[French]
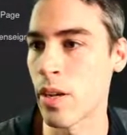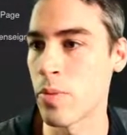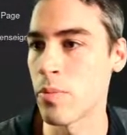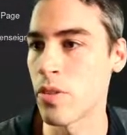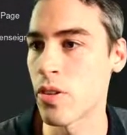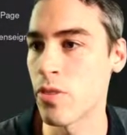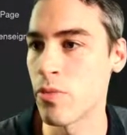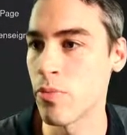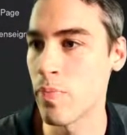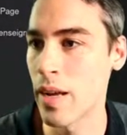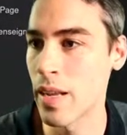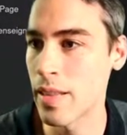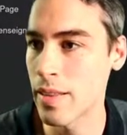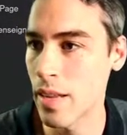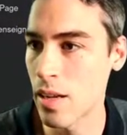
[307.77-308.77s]
Comme ce que je vous
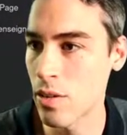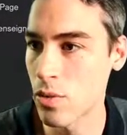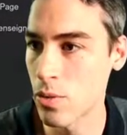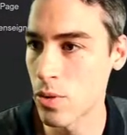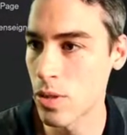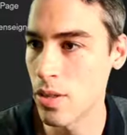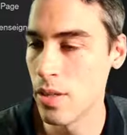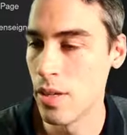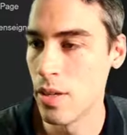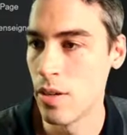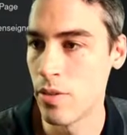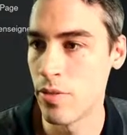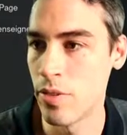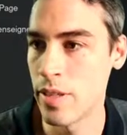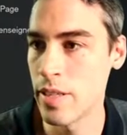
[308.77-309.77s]
parlais tantôt, là,
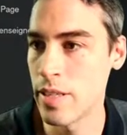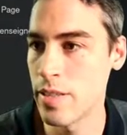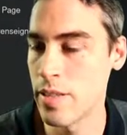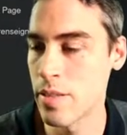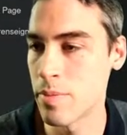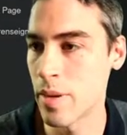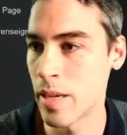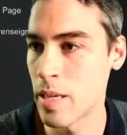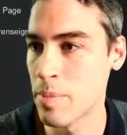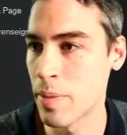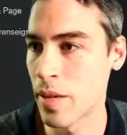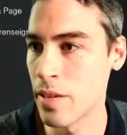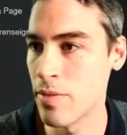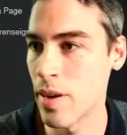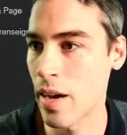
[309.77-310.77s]
vous voyez ici, c'est marqué
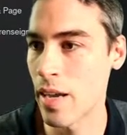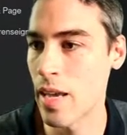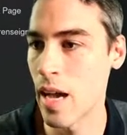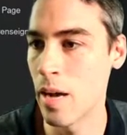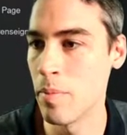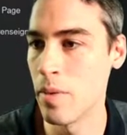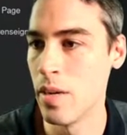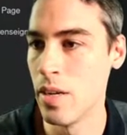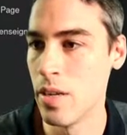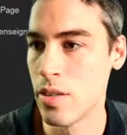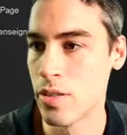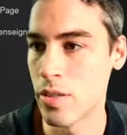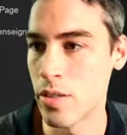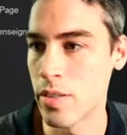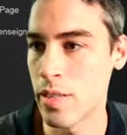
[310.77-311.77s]
prix variable.
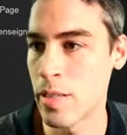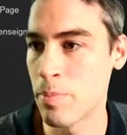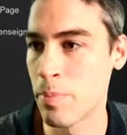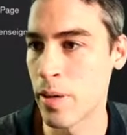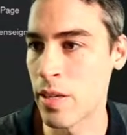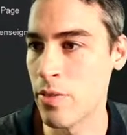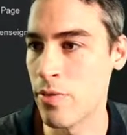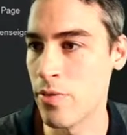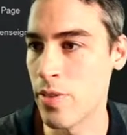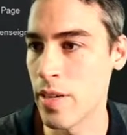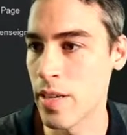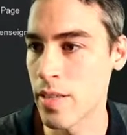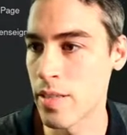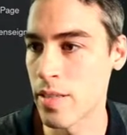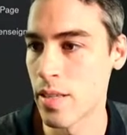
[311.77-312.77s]
Ça, c'est prix
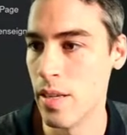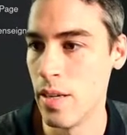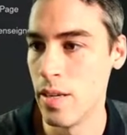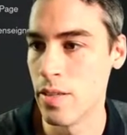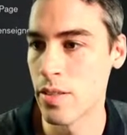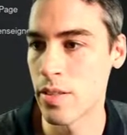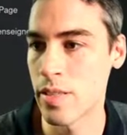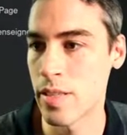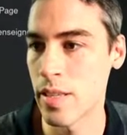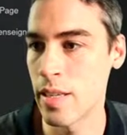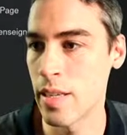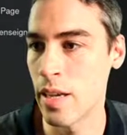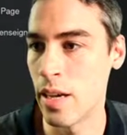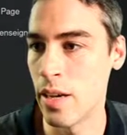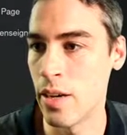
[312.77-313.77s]
fixe. Ça,
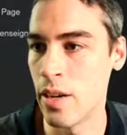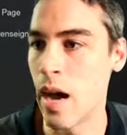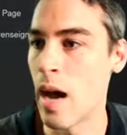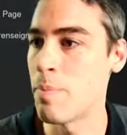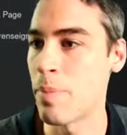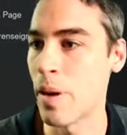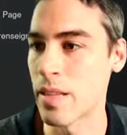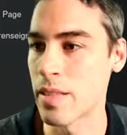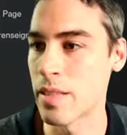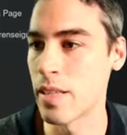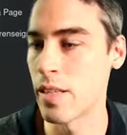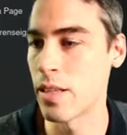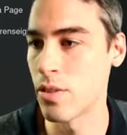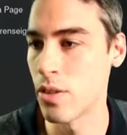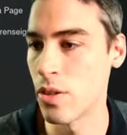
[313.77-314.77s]
c'est euh, à
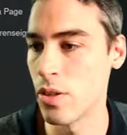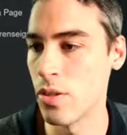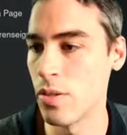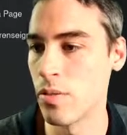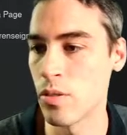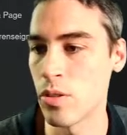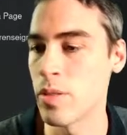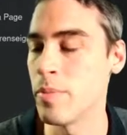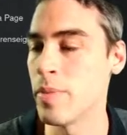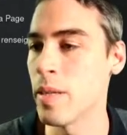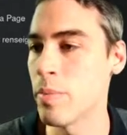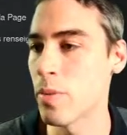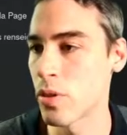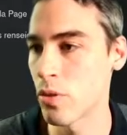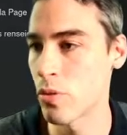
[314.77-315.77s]
partir de... Là, j'ai mis
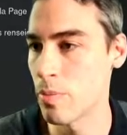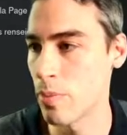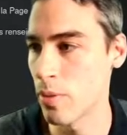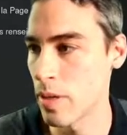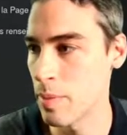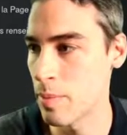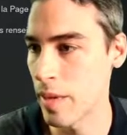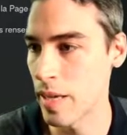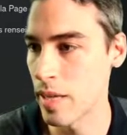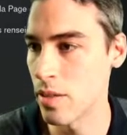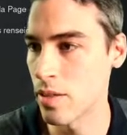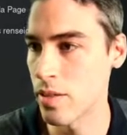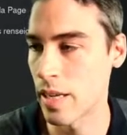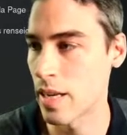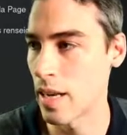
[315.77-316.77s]
n'importe quoi pour les prix,
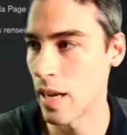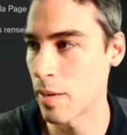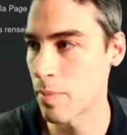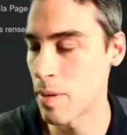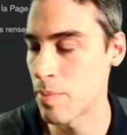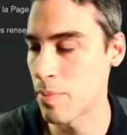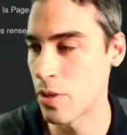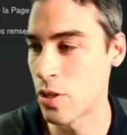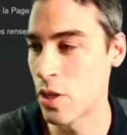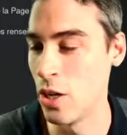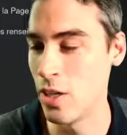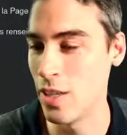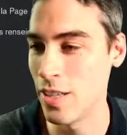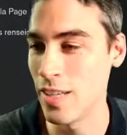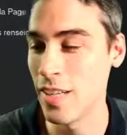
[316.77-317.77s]
là. C'est clairement pas
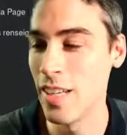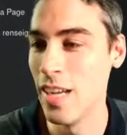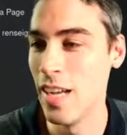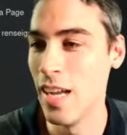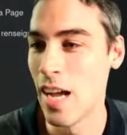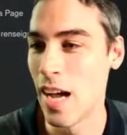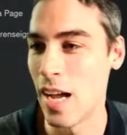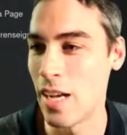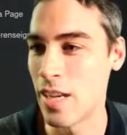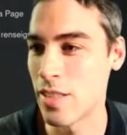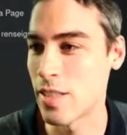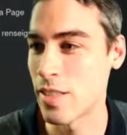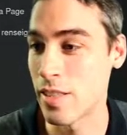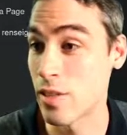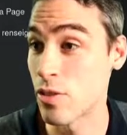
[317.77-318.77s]
ça, là. Euh,
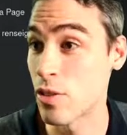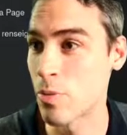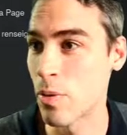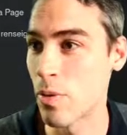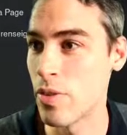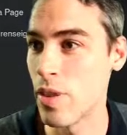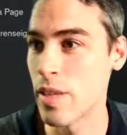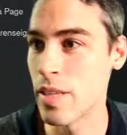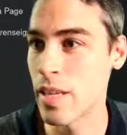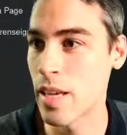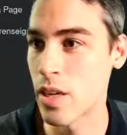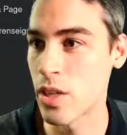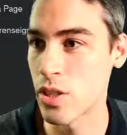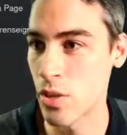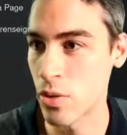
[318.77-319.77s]
c'était juste pour vous donner
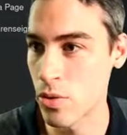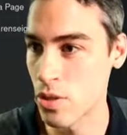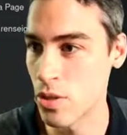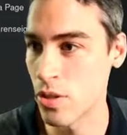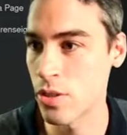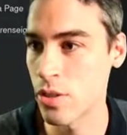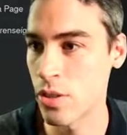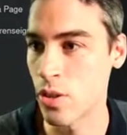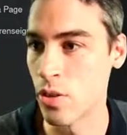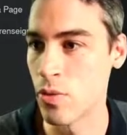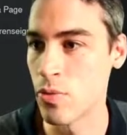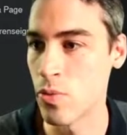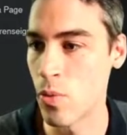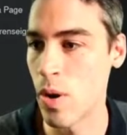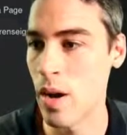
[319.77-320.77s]
quelque chose, là, qu'on
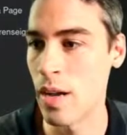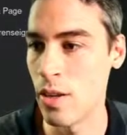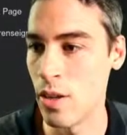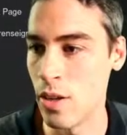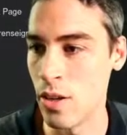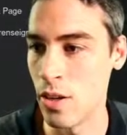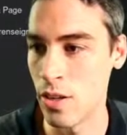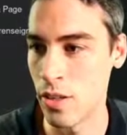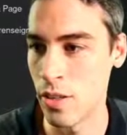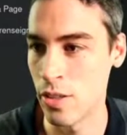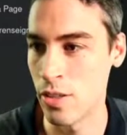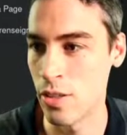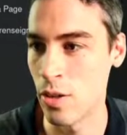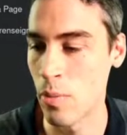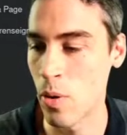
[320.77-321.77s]
voit
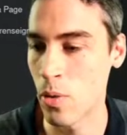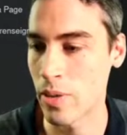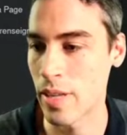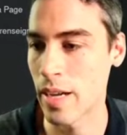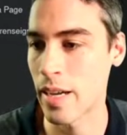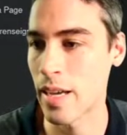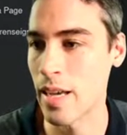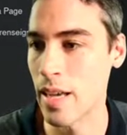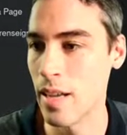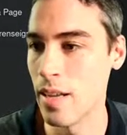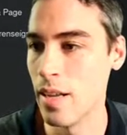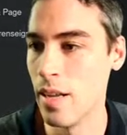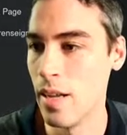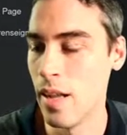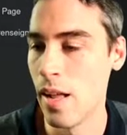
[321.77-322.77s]
le, montant
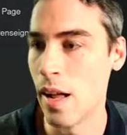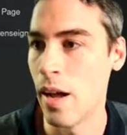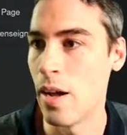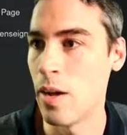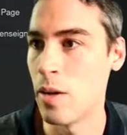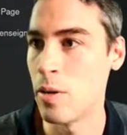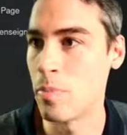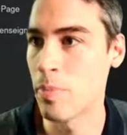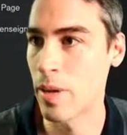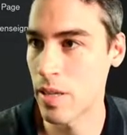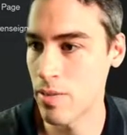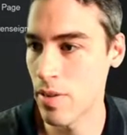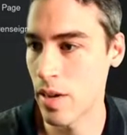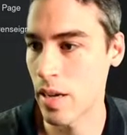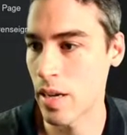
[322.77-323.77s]
réel. Euh,
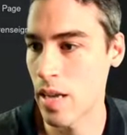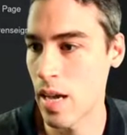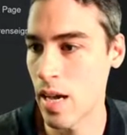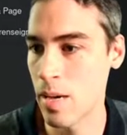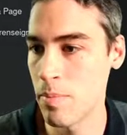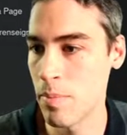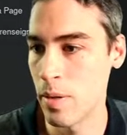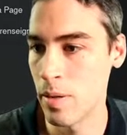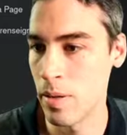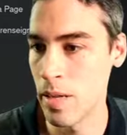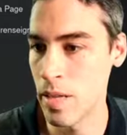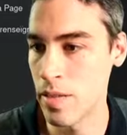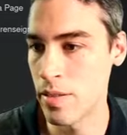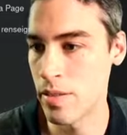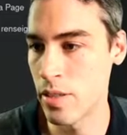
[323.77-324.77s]
prix variable.
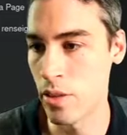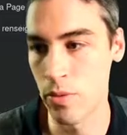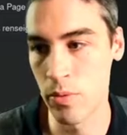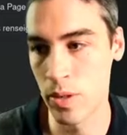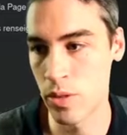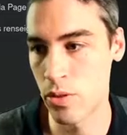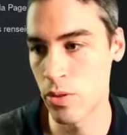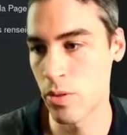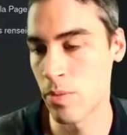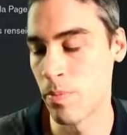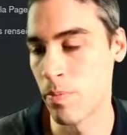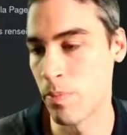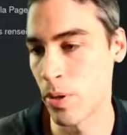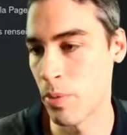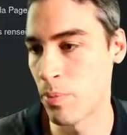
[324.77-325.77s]
Et ici, on voit juste
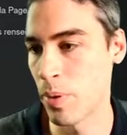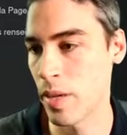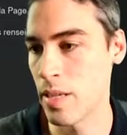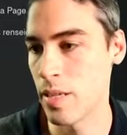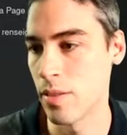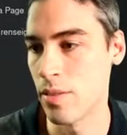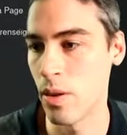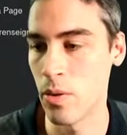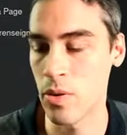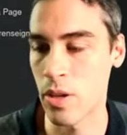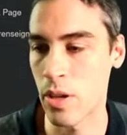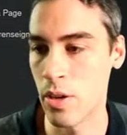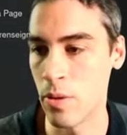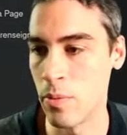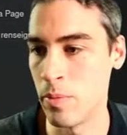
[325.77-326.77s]
pas de prix.
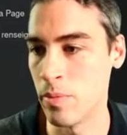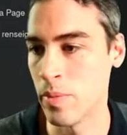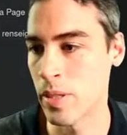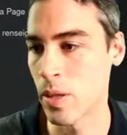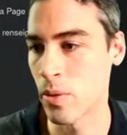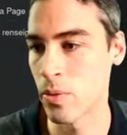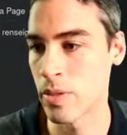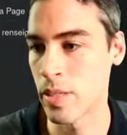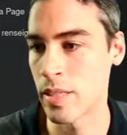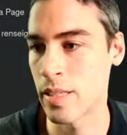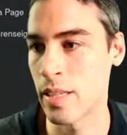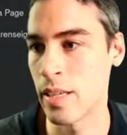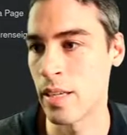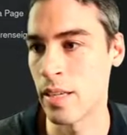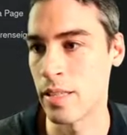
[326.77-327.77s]
Donc, euh, mettons, ça,
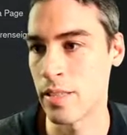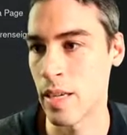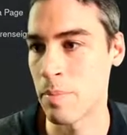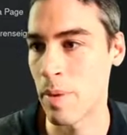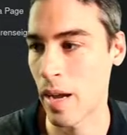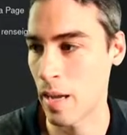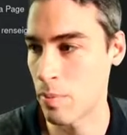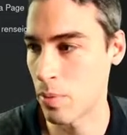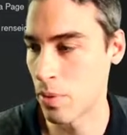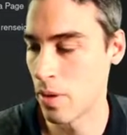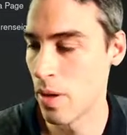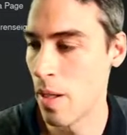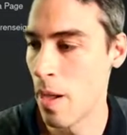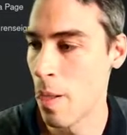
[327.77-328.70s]
a euh, ça apparaît pas.